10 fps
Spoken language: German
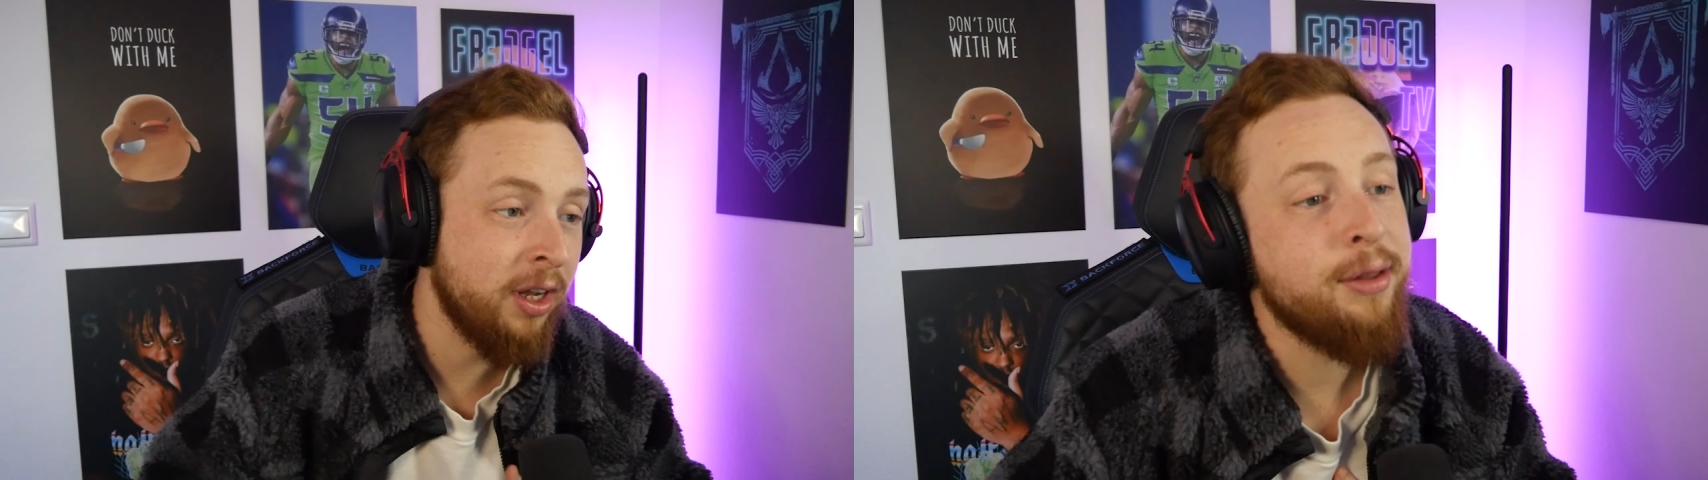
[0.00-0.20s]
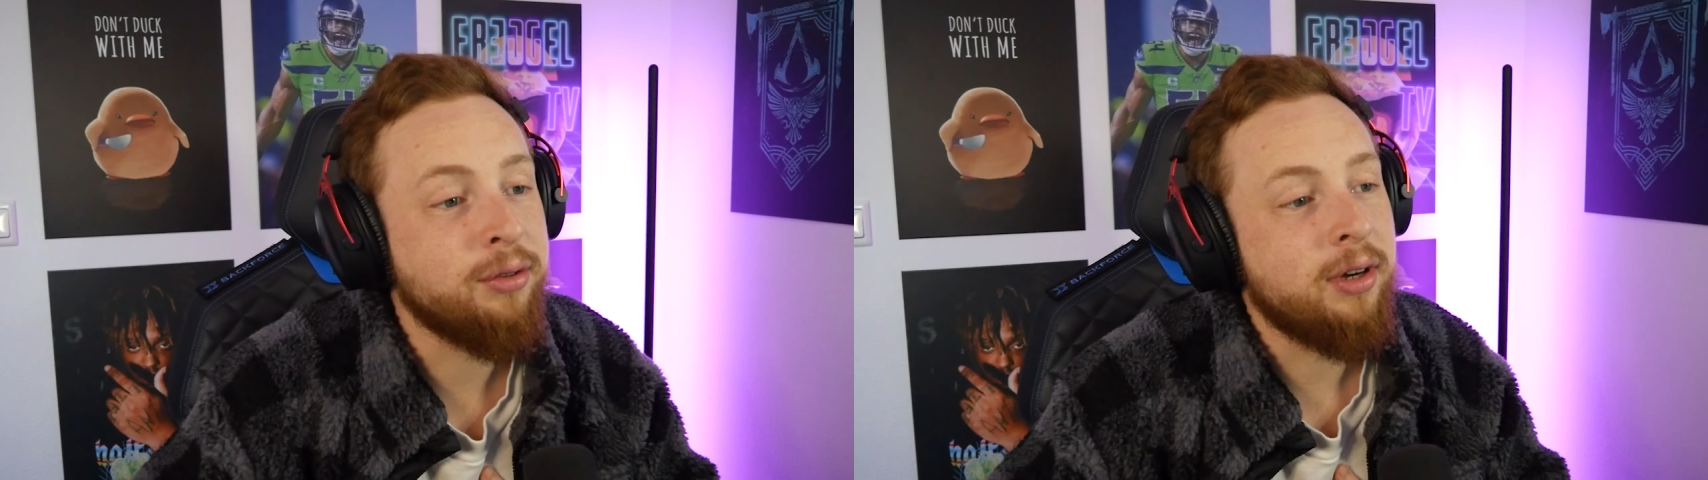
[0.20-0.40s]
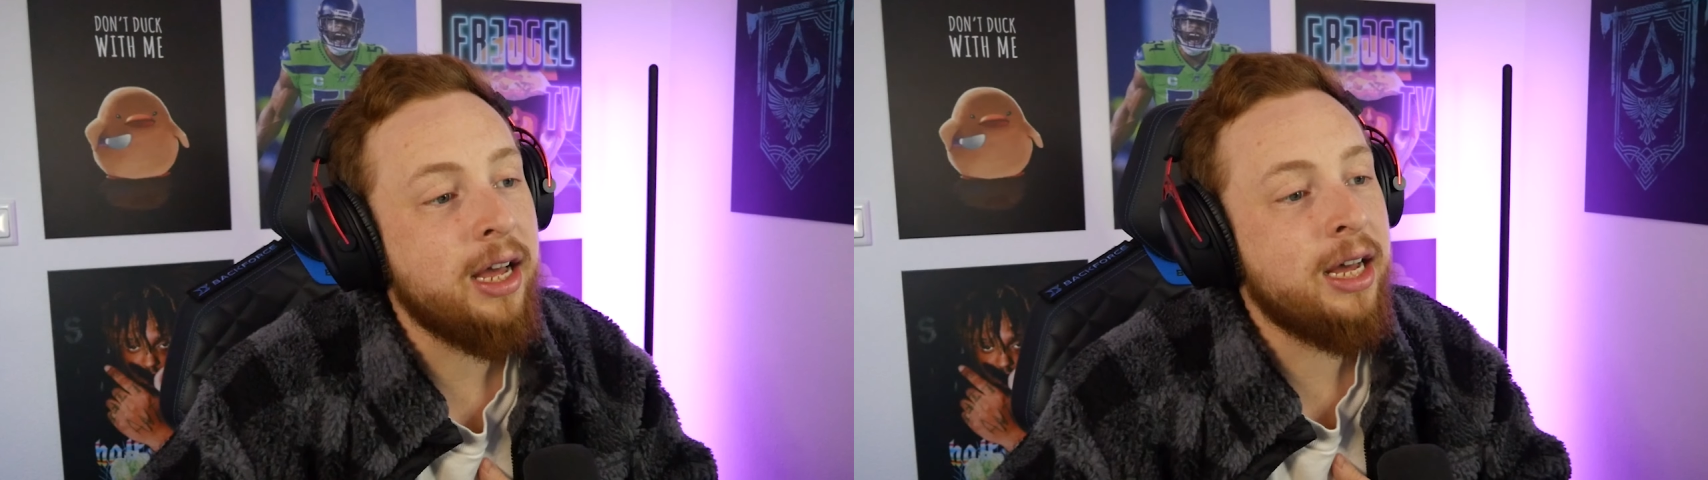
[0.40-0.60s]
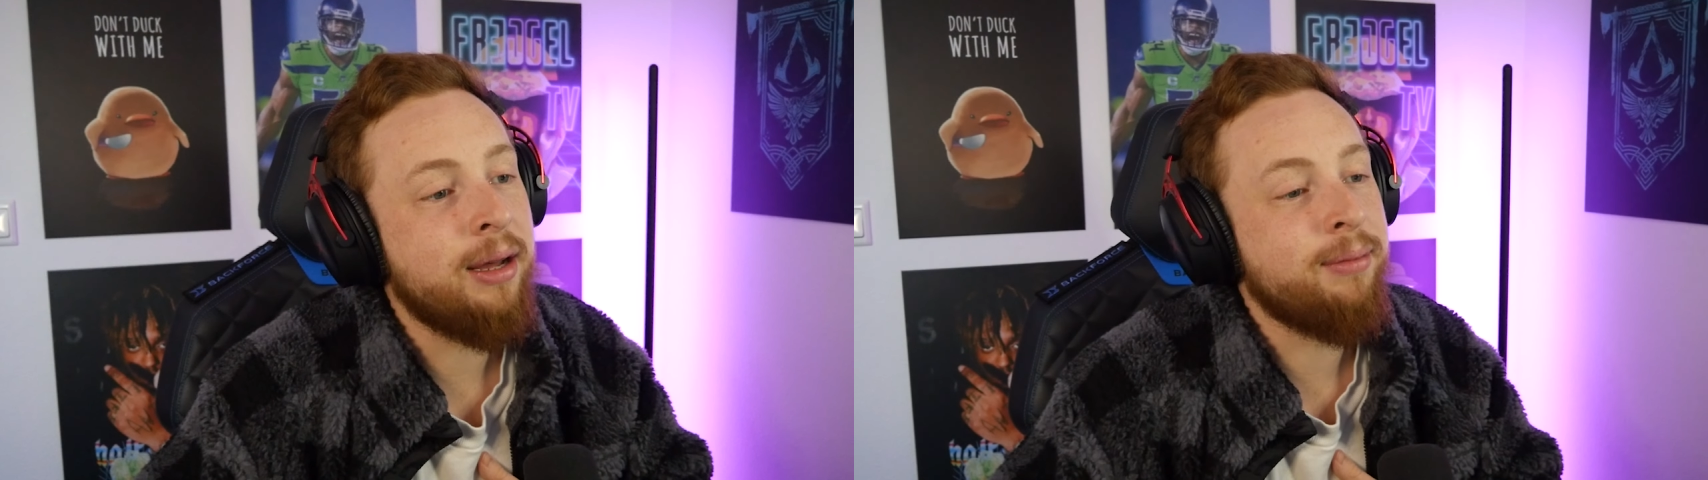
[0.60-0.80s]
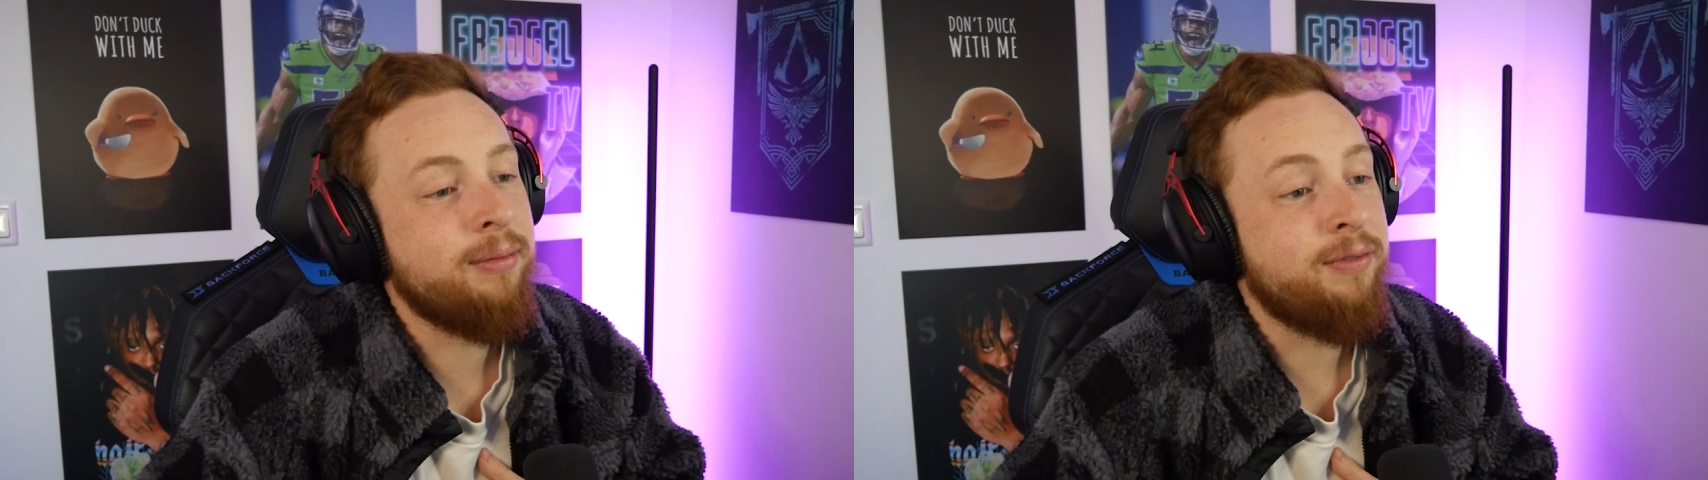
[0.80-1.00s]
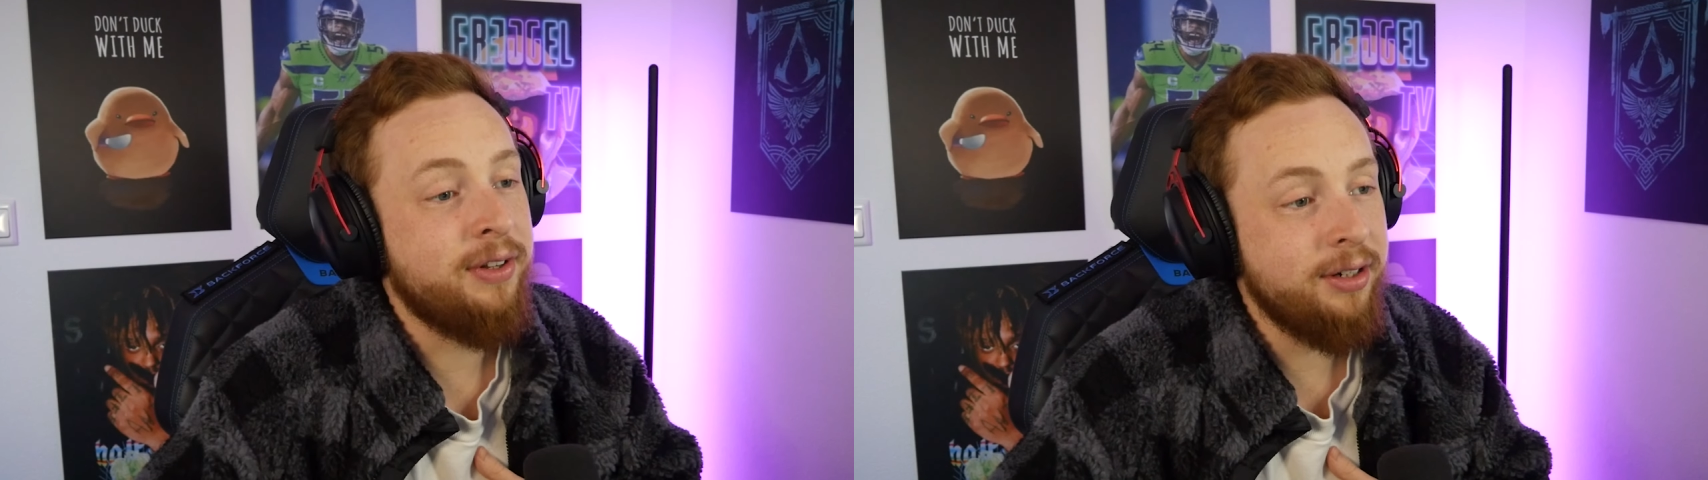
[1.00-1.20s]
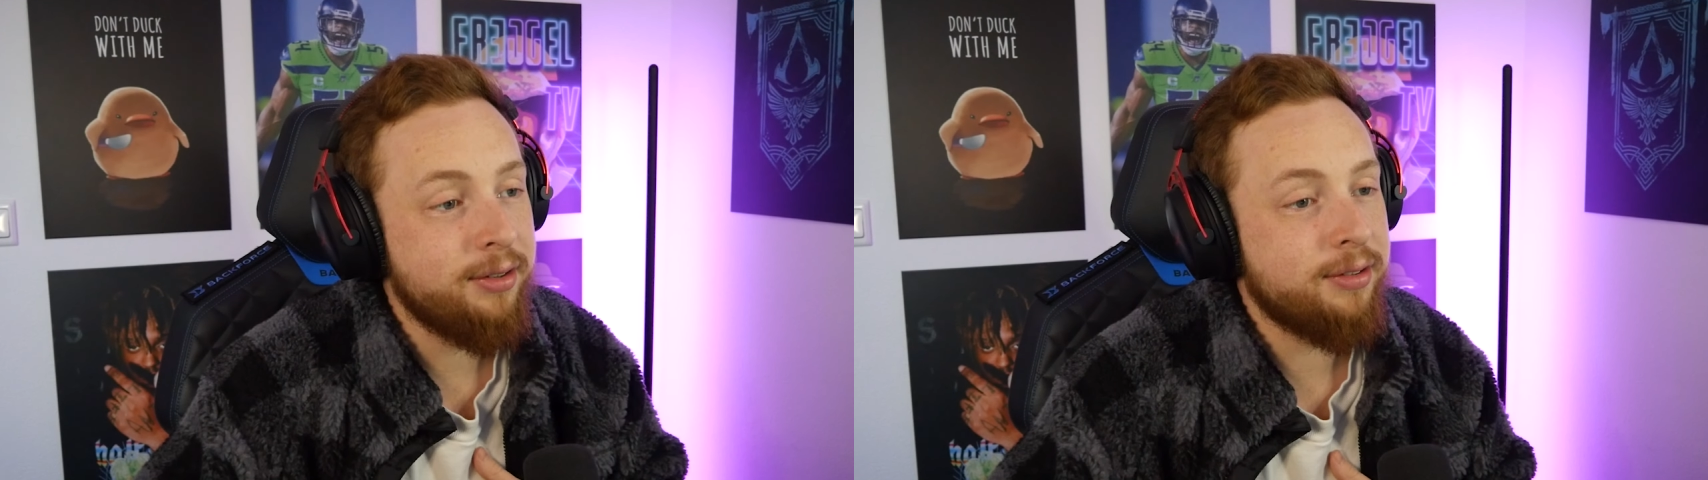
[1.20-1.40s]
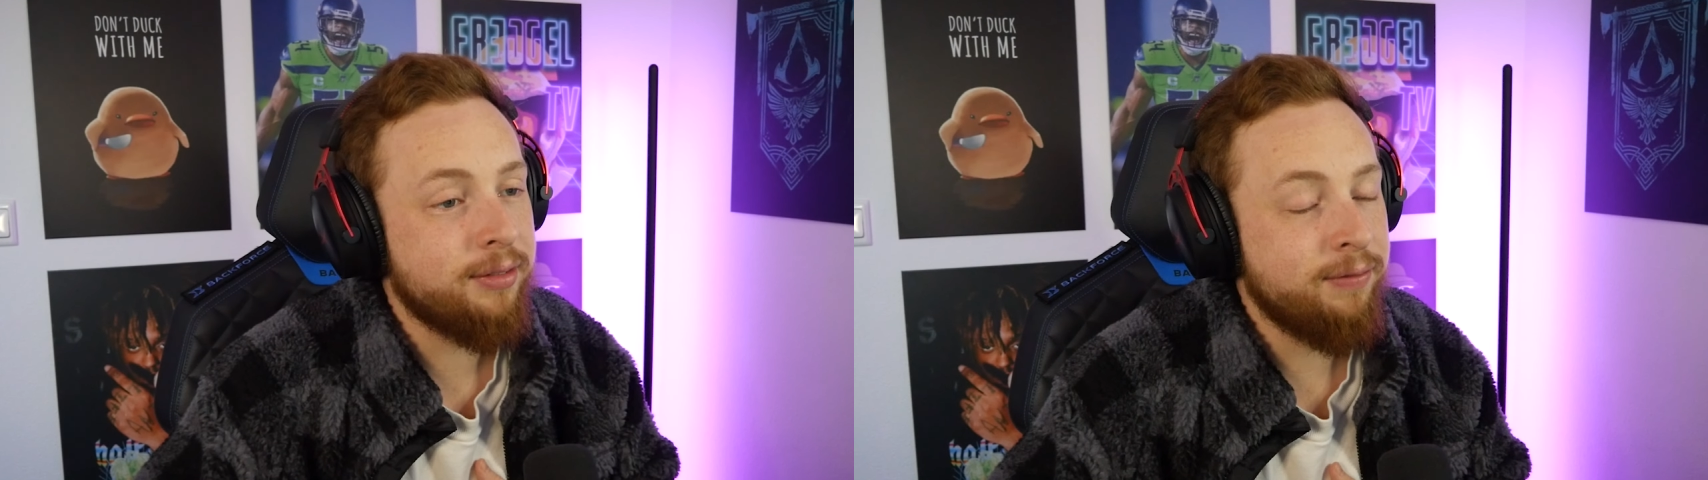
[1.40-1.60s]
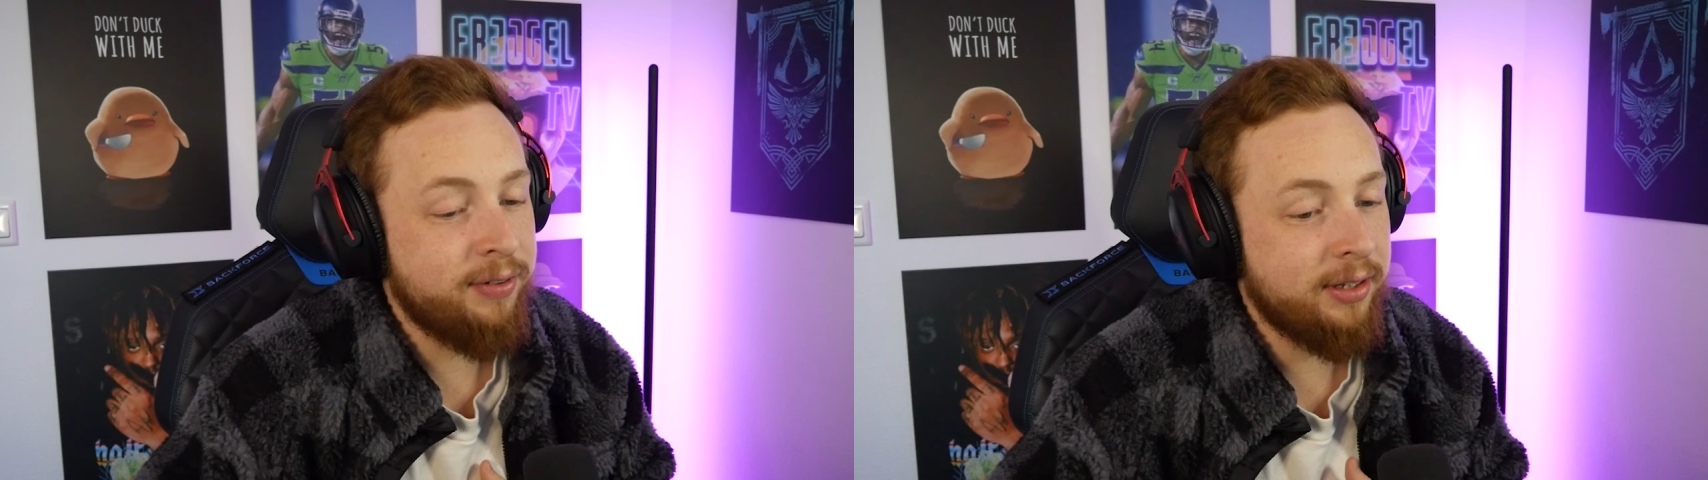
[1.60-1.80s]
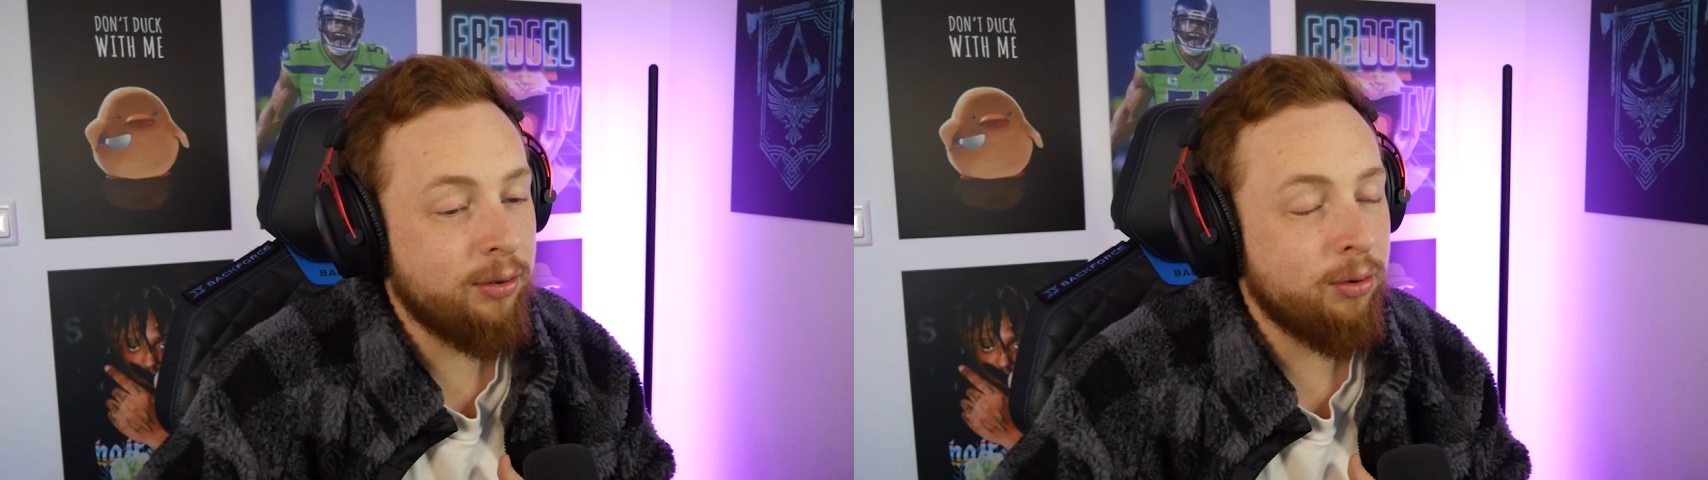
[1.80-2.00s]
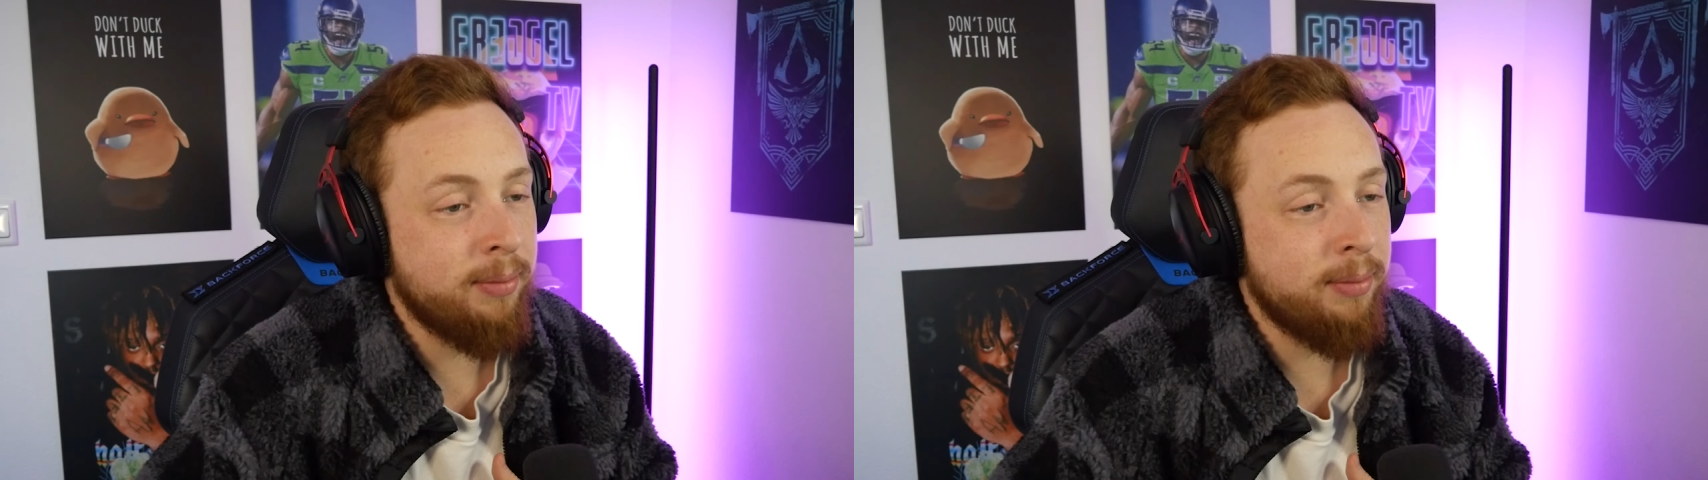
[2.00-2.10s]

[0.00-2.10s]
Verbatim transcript: Also, ähm, wildes Video.